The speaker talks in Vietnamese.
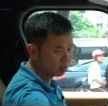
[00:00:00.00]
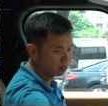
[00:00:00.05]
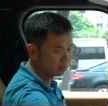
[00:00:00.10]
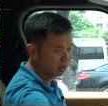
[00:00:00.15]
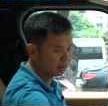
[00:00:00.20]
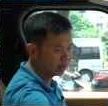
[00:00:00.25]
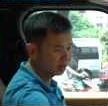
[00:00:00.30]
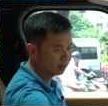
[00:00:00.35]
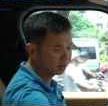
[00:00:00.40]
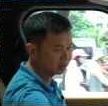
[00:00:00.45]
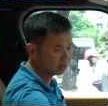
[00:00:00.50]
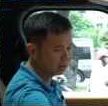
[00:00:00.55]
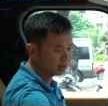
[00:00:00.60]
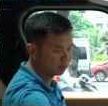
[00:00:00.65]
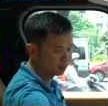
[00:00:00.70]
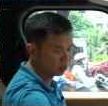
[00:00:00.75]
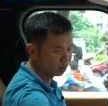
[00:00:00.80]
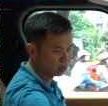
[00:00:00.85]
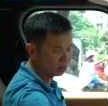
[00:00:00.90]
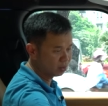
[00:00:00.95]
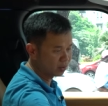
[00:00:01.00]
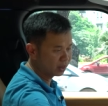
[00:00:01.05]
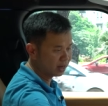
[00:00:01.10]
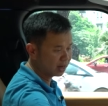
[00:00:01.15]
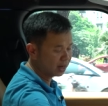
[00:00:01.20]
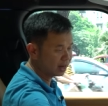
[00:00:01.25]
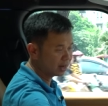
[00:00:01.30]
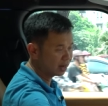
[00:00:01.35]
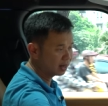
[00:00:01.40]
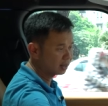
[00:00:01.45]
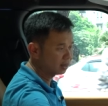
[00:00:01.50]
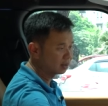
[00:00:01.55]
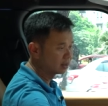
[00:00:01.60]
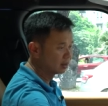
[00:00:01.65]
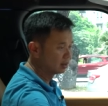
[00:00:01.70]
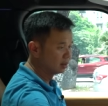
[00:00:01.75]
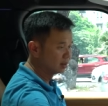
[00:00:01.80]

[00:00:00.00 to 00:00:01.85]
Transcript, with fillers: công nghệ Touch Pro đã